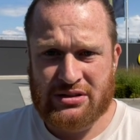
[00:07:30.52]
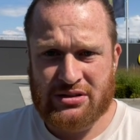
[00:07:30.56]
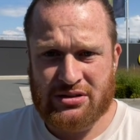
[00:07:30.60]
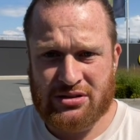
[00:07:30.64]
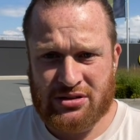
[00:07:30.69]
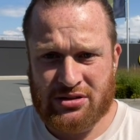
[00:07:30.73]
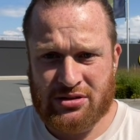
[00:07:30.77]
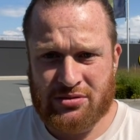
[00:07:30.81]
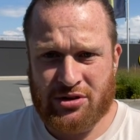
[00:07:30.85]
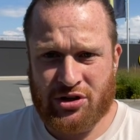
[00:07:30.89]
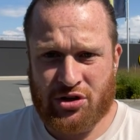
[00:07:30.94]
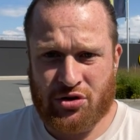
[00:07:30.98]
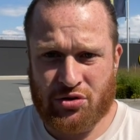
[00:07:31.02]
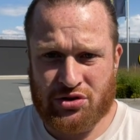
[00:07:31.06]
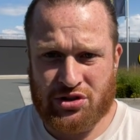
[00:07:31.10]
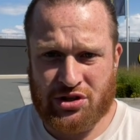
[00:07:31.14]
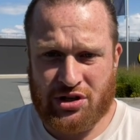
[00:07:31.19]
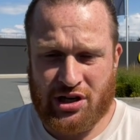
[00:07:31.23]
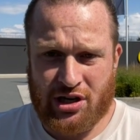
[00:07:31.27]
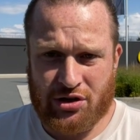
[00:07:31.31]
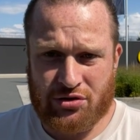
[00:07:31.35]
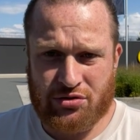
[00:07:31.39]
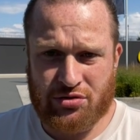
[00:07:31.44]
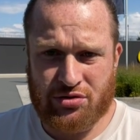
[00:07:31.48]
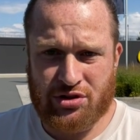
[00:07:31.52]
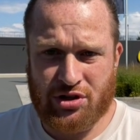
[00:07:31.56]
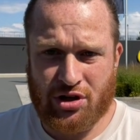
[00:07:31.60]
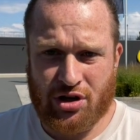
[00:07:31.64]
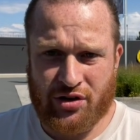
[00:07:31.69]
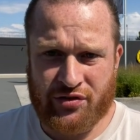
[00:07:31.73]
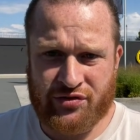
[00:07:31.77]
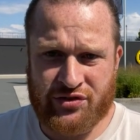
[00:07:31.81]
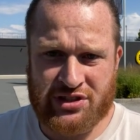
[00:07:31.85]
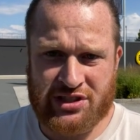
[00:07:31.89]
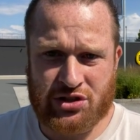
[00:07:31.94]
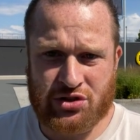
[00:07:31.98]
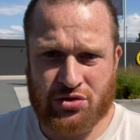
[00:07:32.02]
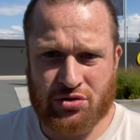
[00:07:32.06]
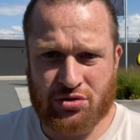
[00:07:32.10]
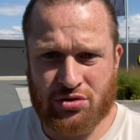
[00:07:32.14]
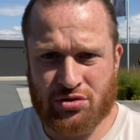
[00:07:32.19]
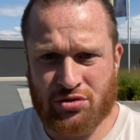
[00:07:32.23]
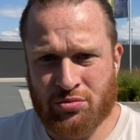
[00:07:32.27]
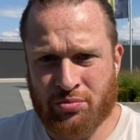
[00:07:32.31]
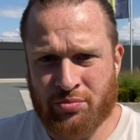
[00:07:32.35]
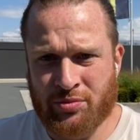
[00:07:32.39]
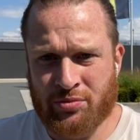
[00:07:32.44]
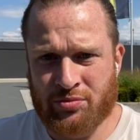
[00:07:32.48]
Äh, dann könnte der natürlich auch auf die 6
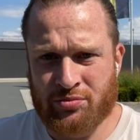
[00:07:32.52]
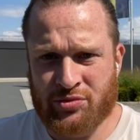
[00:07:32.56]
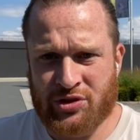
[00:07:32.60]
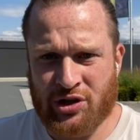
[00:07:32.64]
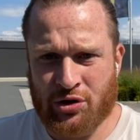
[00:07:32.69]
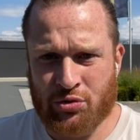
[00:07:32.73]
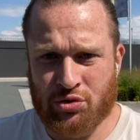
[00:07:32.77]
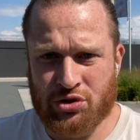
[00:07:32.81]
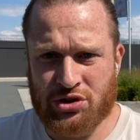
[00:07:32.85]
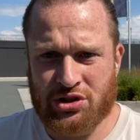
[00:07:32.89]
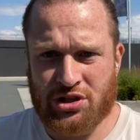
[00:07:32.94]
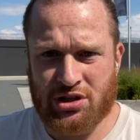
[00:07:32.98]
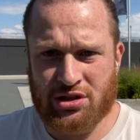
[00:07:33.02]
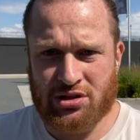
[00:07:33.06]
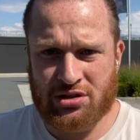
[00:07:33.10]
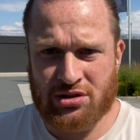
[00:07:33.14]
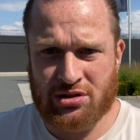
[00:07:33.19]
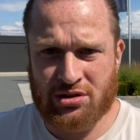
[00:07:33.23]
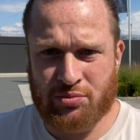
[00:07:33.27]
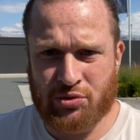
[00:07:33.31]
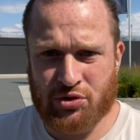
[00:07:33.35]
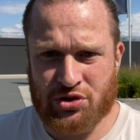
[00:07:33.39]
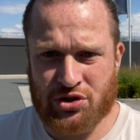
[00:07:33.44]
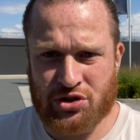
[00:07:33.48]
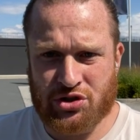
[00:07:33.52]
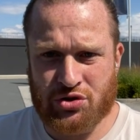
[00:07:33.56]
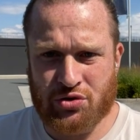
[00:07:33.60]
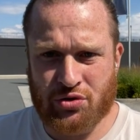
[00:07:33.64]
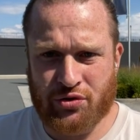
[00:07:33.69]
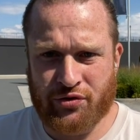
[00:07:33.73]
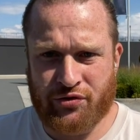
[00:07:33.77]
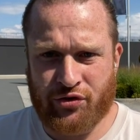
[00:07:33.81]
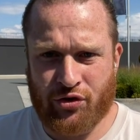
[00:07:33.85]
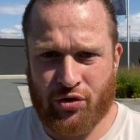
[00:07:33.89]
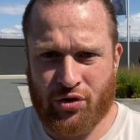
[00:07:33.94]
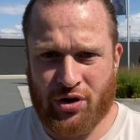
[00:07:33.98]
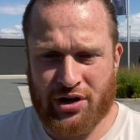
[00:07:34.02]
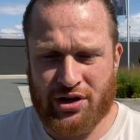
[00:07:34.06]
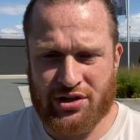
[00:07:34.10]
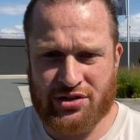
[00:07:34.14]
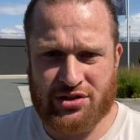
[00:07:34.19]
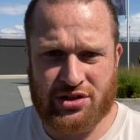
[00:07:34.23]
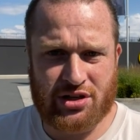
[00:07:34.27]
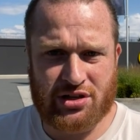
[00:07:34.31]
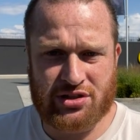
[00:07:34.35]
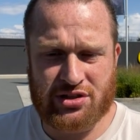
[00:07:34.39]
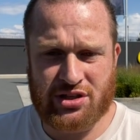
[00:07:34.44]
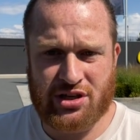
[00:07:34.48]
drücken. Um, Hut geht eine Position vor,
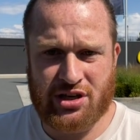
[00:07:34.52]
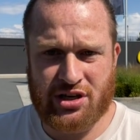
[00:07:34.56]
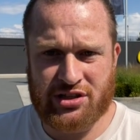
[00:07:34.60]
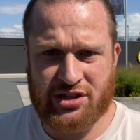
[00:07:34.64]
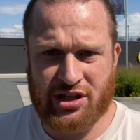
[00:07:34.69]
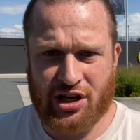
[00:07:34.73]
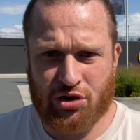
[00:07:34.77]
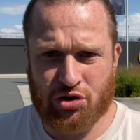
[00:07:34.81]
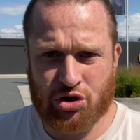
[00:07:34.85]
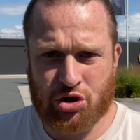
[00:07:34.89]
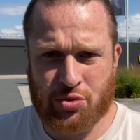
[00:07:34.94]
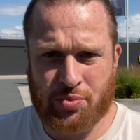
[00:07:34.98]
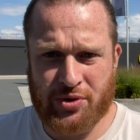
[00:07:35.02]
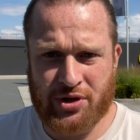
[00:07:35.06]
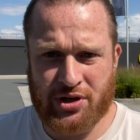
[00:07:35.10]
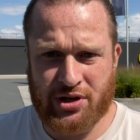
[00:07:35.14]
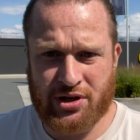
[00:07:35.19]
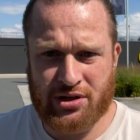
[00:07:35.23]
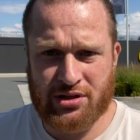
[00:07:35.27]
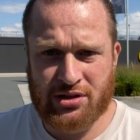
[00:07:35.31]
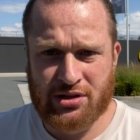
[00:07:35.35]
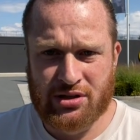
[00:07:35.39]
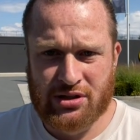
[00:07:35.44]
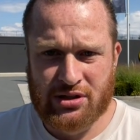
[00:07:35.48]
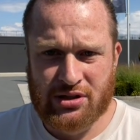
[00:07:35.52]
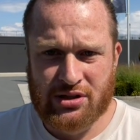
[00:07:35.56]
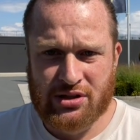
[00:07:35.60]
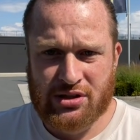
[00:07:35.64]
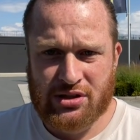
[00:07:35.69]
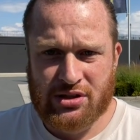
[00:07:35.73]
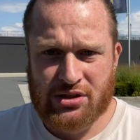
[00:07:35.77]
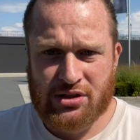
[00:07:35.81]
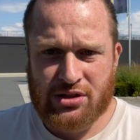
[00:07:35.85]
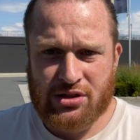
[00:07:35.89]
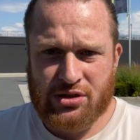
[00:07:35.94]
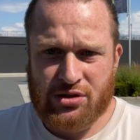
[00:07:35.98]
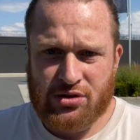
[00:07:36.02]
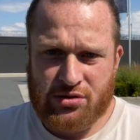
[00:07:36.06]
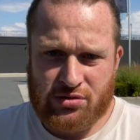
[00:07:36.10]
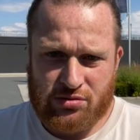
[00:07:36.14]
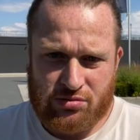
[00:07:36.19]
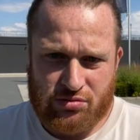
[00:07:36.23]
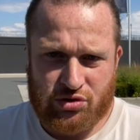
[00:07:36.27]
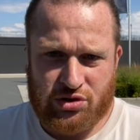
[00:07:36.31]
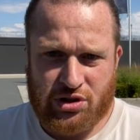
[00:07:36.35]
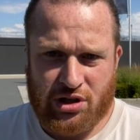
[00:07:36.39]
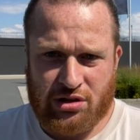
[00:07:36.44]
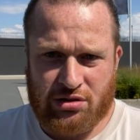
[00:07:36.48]
das kann er sicherlich auch spielen.
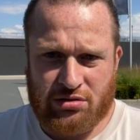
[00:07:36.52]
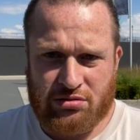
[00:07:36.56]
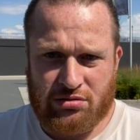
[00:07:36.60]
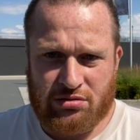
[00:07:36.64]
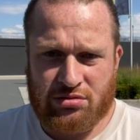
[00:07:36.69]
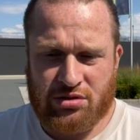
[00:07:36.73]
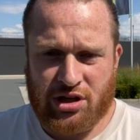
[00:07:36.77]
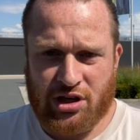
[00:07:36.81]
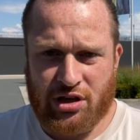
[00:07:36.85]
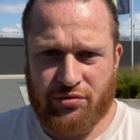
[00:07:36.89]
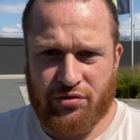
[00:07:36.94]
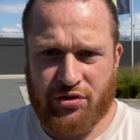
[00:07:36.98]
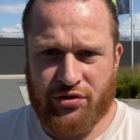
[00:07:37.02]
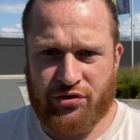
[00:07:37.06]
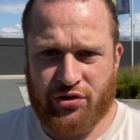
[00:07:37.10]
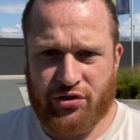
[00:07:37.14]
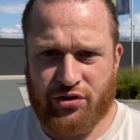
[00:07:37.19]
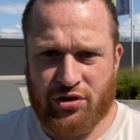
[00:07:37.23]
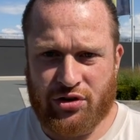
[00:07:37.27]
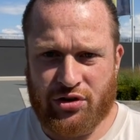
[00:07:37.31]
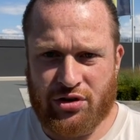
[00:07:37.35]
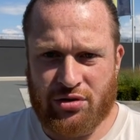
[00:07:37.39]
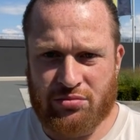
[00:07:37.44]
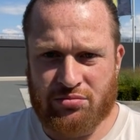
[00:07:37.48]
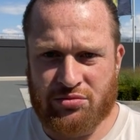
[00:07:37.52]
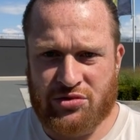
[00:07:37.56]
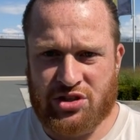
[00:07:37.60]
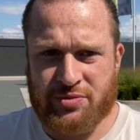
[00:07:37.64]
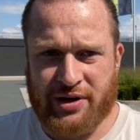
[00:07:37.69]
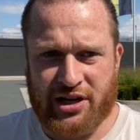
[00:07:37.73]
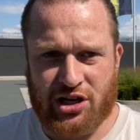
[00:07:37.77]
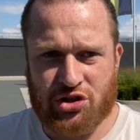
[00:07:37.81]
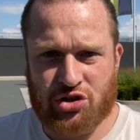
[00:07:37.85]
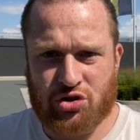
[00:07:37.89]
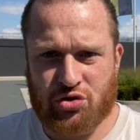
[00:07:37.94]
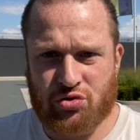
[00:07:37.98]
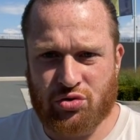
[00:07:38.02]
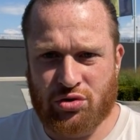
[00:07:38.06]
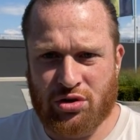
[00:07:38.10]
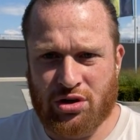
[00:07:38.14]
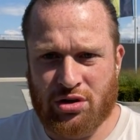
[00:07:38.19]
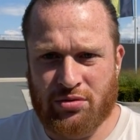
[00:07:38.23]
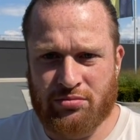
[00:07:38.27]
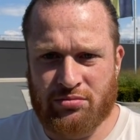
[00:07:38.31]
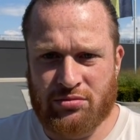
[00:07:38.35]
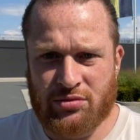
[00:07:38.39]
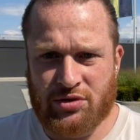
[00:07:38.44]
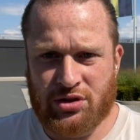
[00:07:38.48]
Und dann reden wir von einem
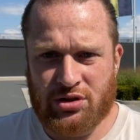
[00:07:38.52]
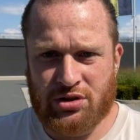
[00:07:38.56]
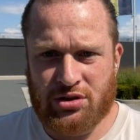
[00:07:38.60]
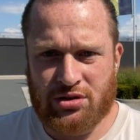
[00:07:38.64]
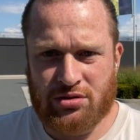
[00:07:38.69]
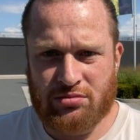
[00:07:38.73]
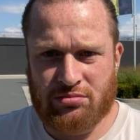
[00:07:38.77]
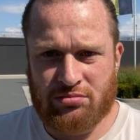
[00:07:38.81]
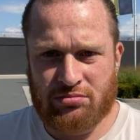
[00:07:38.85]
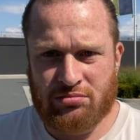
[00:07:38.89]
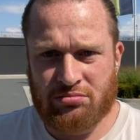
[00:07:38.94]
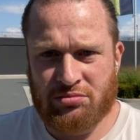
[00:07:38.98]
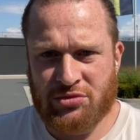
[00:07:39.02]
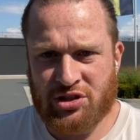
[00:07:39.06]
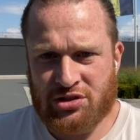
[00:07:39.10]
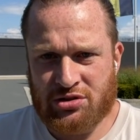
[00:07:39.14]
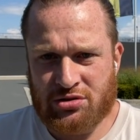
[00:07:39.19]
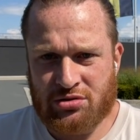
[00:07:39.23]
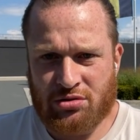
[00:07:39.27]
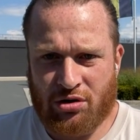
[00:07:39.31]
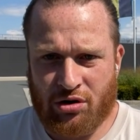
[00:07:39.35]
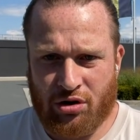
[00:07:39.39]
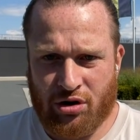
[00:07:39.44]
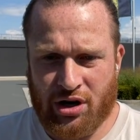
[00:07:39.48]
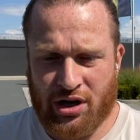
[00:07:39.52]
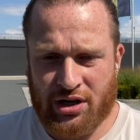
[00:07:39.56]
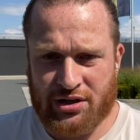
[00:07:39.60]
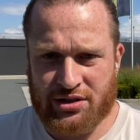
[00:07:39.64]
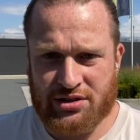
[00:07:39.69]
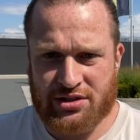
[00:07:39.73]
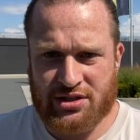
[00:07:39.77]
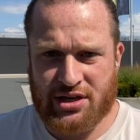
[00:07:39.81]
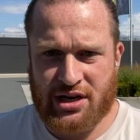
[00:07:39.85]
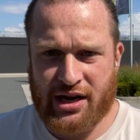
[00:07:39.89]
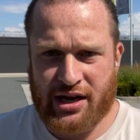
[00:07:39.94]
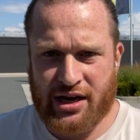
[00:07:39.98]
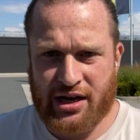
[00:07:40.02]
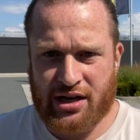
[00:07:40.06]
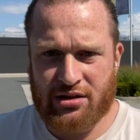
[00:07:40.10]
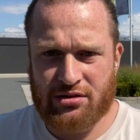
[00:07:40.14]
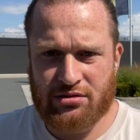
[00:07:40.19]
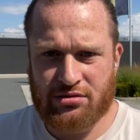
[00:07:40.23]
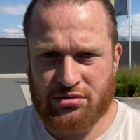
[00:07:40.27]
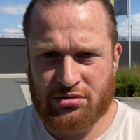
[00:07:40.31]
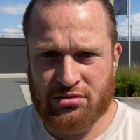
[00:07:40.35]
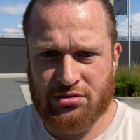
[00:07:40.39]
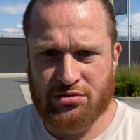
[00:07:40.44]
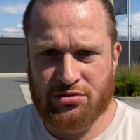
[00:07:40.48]
Zweiersturm ähm, mit Holland, ist klar,
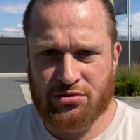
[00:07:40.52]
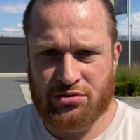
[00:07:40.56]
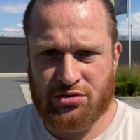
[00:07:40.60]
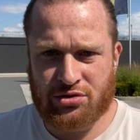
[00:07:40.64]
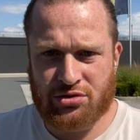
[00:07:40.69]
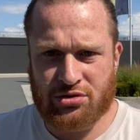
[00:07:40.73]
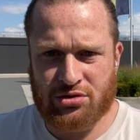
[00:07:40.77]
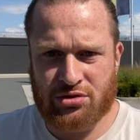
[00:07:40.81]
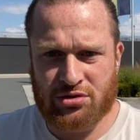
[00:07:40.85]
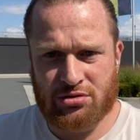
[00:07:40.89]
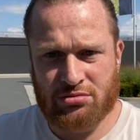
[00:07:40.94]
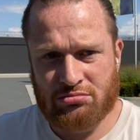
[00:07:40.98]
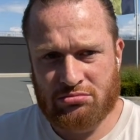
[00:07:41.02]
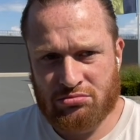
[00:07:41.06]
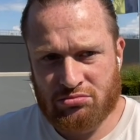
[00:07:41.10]
und äh,